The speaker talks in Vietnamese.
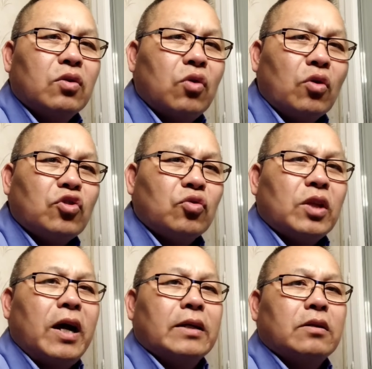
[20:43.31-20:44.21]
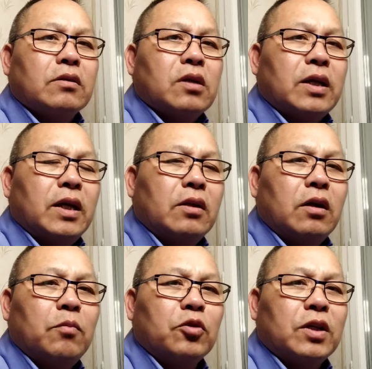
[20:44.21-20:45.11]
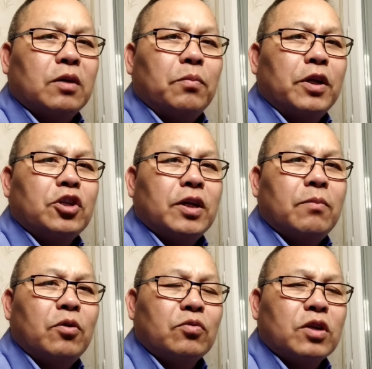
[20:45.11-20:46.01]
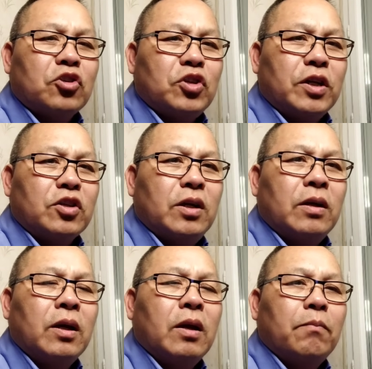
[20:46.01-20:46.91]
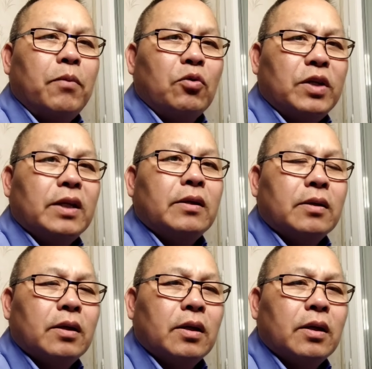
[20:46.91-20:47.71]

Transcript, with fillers: cố chuột thả trở ra kế cho là một chợ biết chuyện là mong cho xia sẽ bầu đi